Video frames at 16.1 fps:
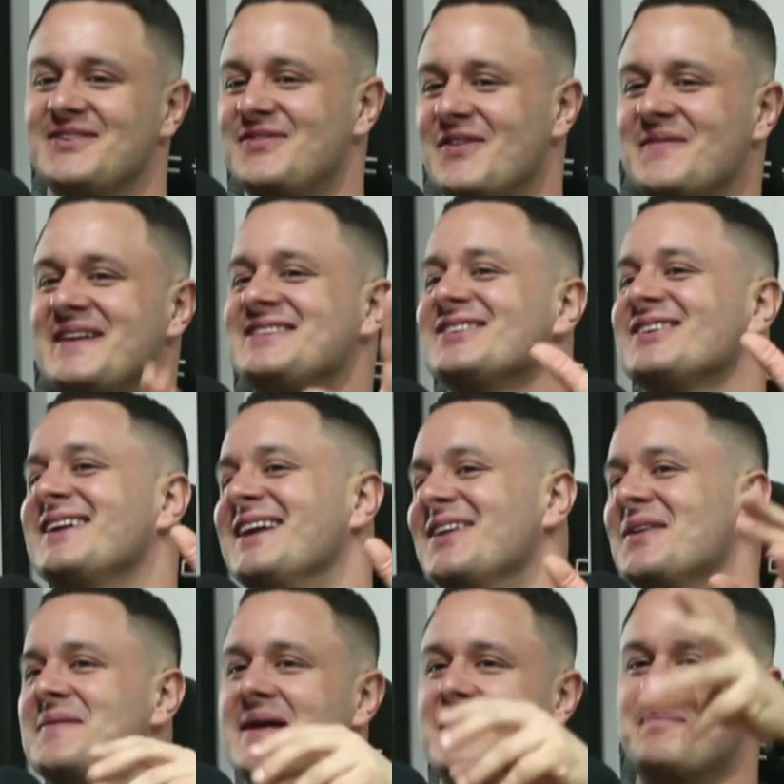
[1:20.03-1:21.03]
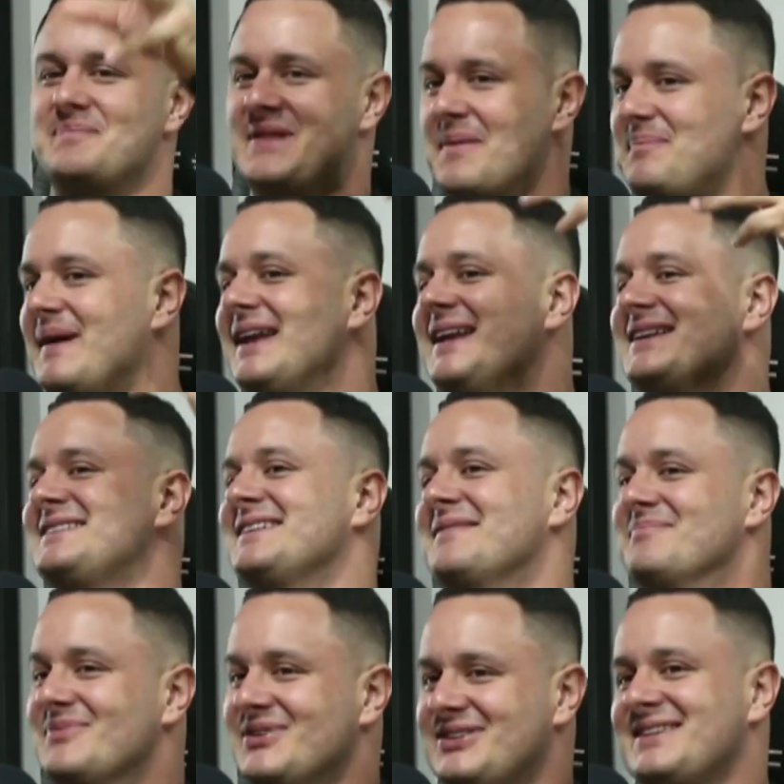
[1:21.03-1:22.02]
mencionar o nome da, da, perícia,
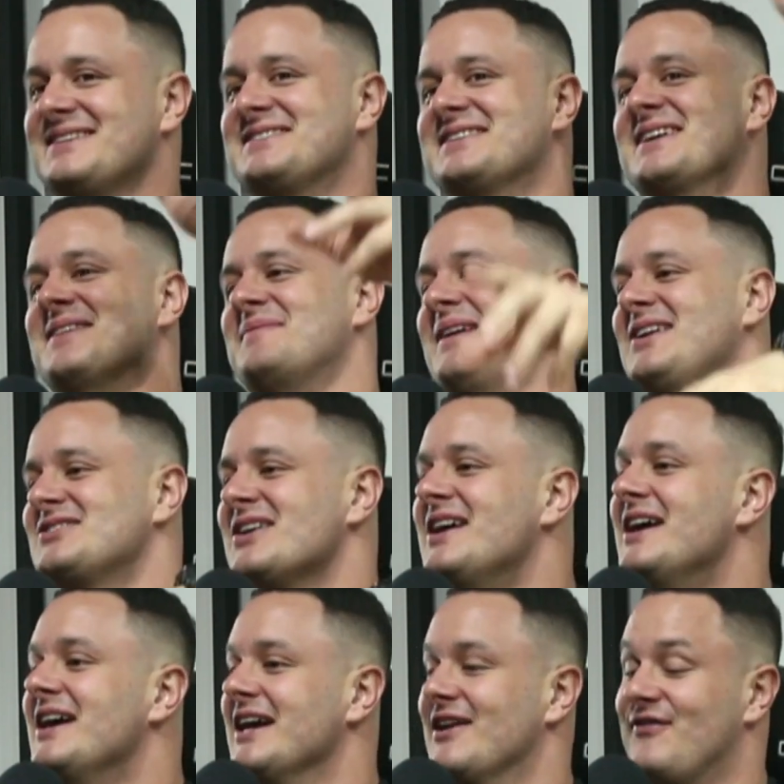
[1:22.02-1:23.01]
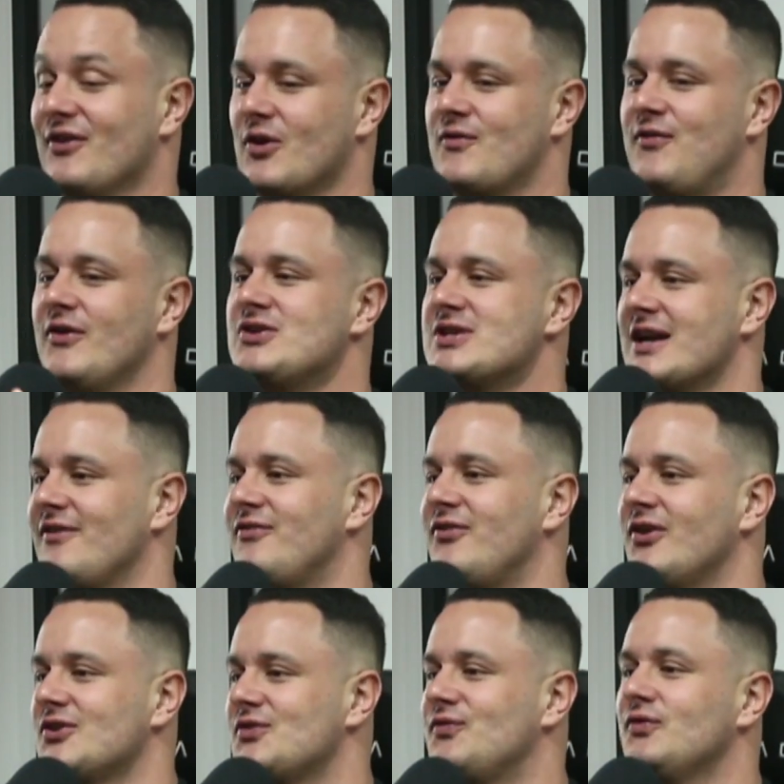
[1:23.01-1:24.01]
muito antigamente, que falou que foi tirar
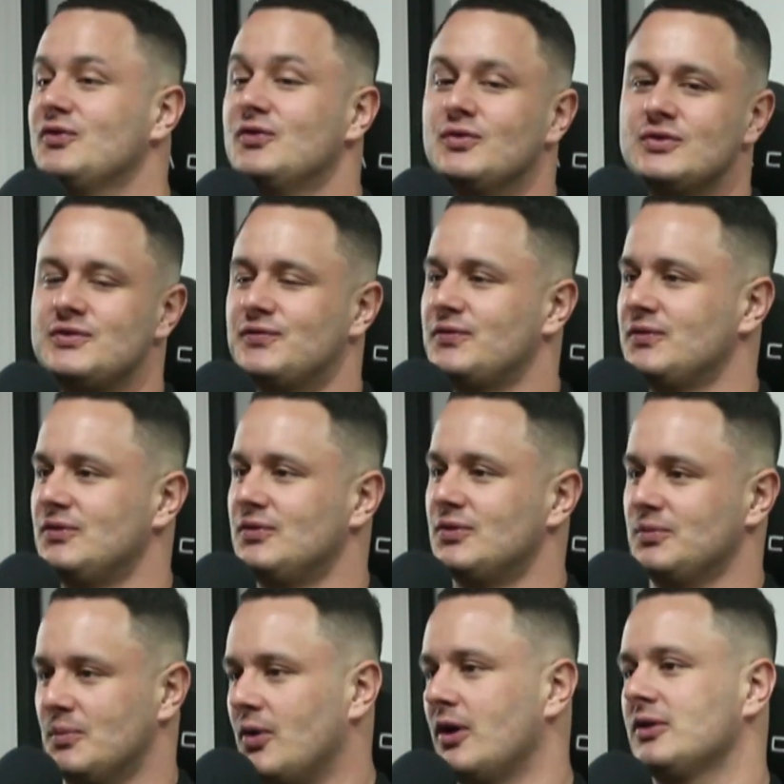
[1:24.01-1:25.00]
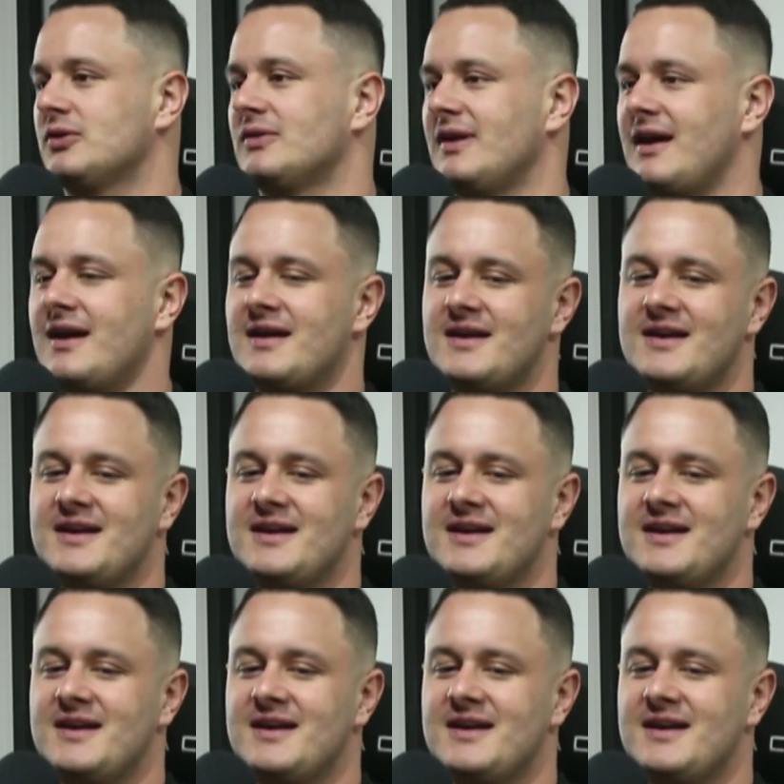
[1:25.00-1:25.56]
foto de, do, de, do morto, né?